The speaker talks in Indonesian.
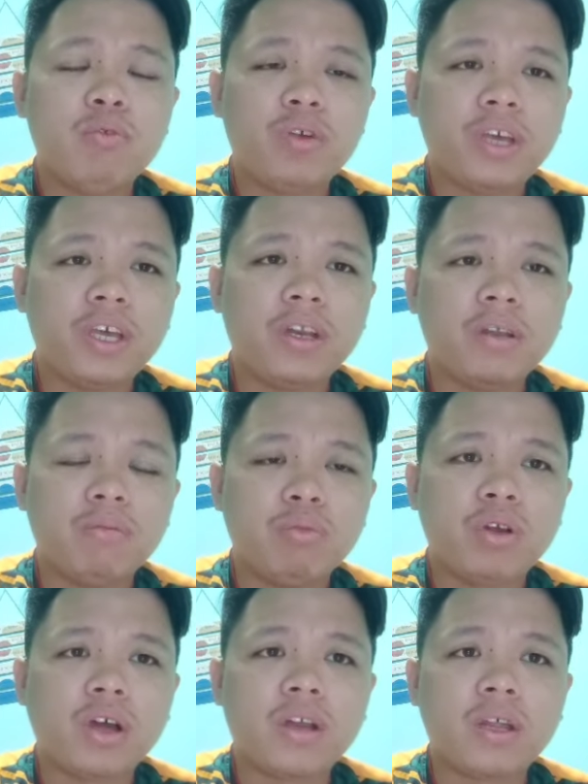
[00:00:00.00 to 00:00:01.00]
Mungkin
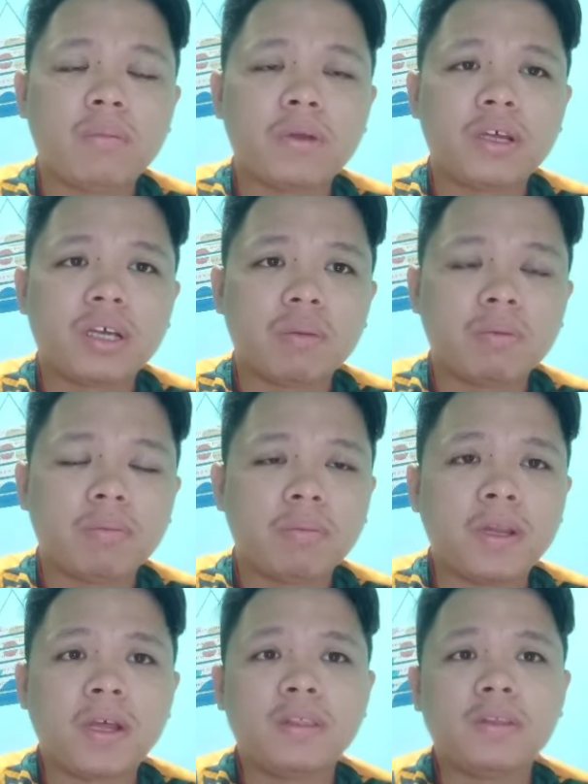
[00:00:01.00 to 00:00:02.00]
bukan daripada
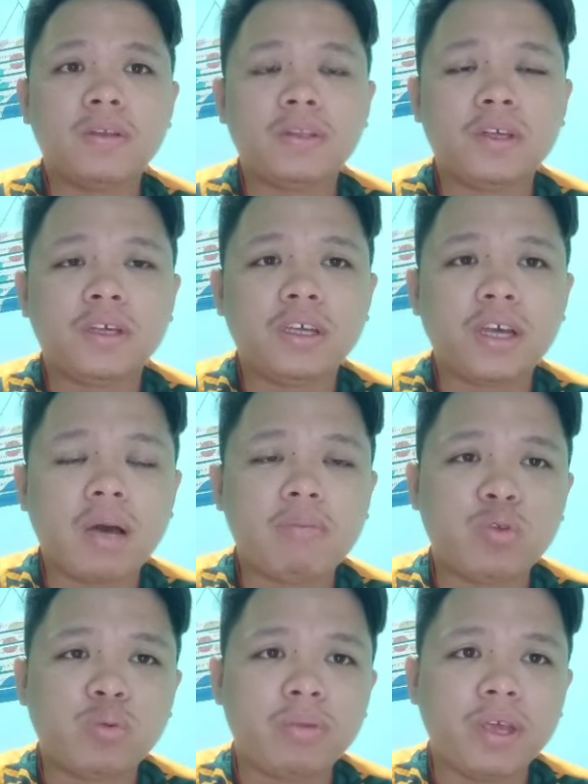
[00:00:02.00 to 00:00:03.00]
kepimpinan tertinggi
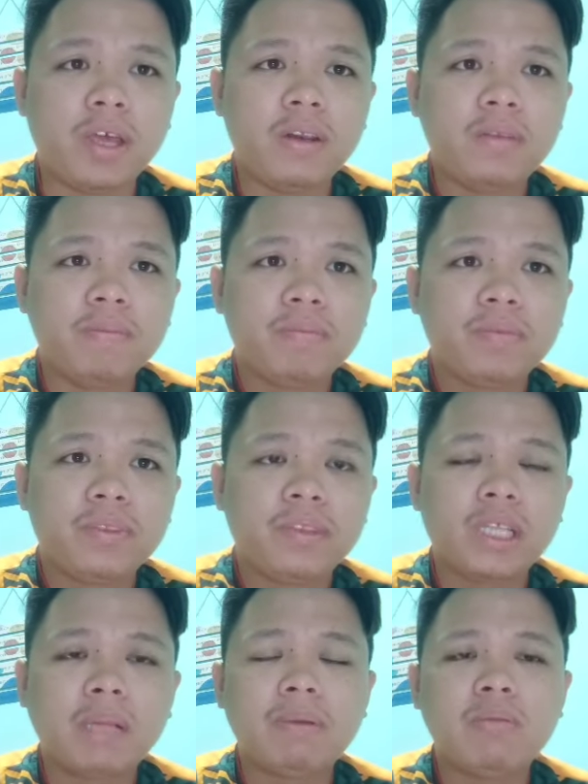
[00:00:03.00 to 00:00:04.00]
UMNO BN,
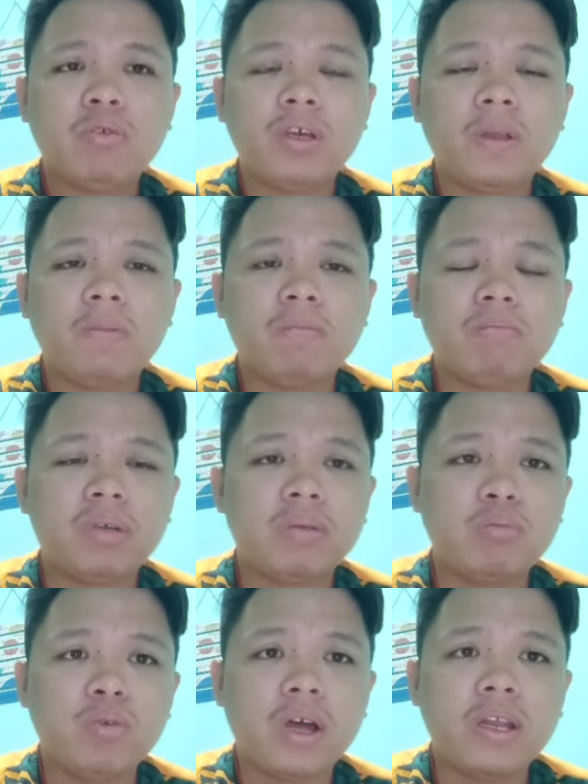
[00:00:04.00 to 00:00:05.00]
tetapi mungkin
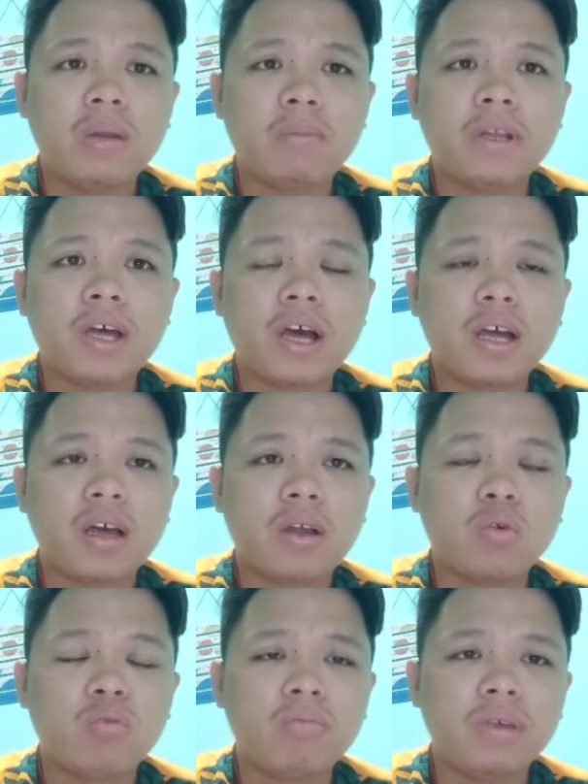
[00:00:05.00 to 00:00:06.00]
bermula daripada
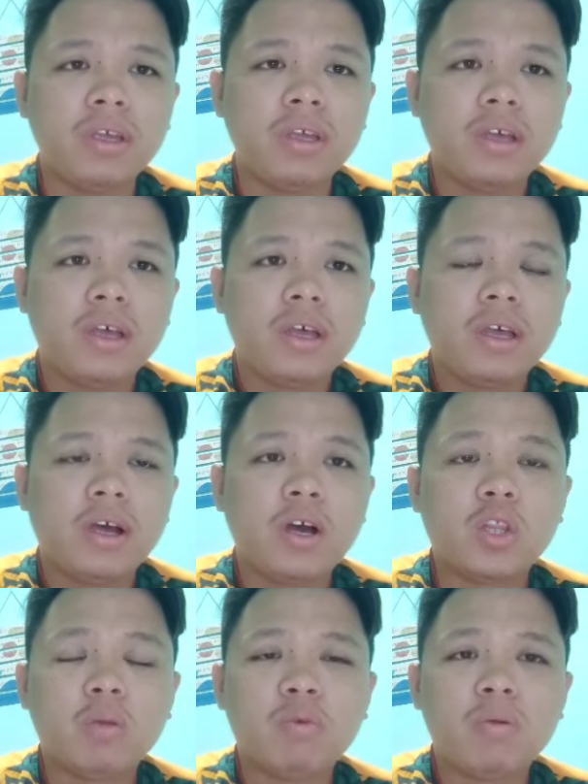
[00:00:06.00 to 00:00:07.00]
akar umbi
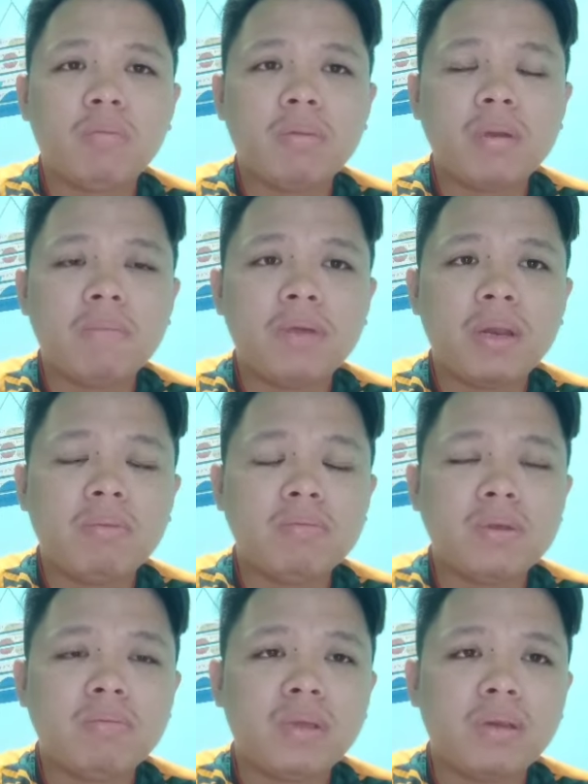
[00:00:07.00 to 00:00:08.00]
ataupun
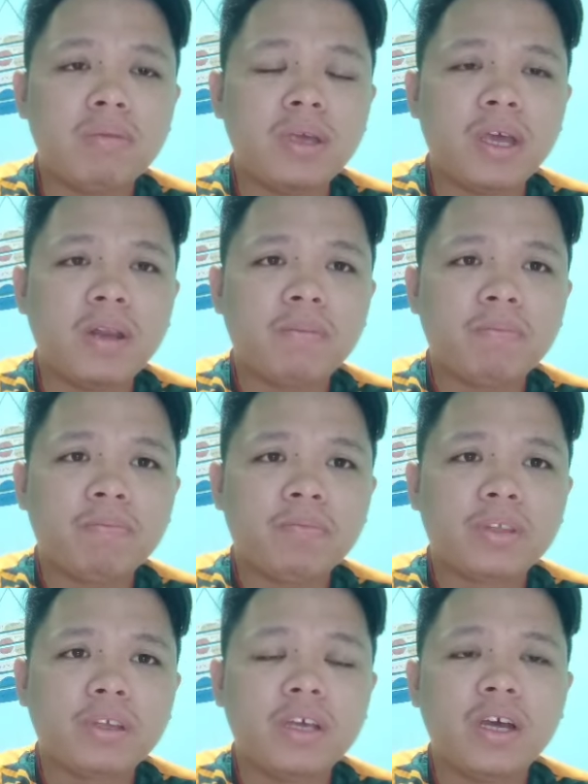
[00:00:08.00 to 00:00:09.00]
pemimpin-pemimpin BN
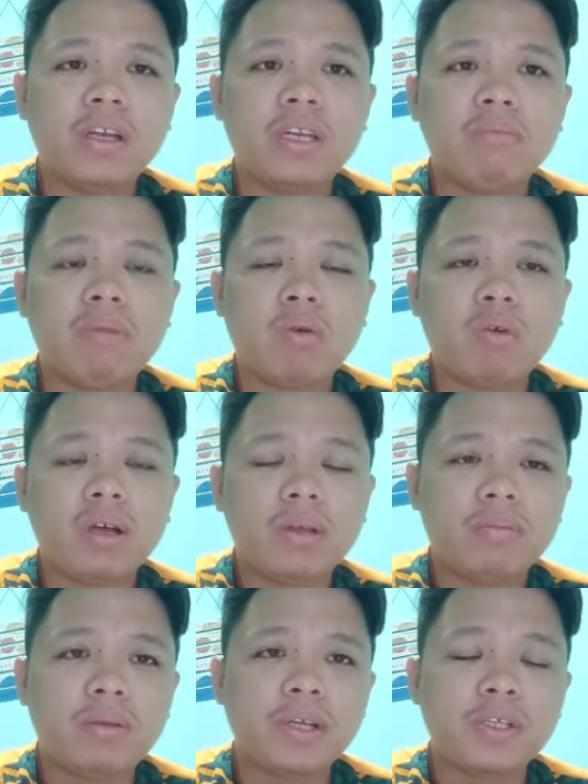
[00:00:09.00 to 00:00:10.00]
yang di
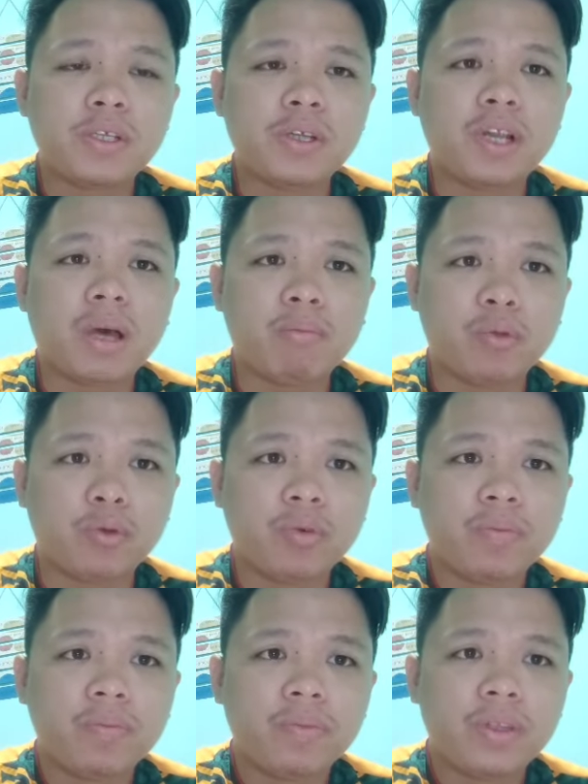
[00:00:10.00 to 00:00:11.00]
bawah Presiden UMNO.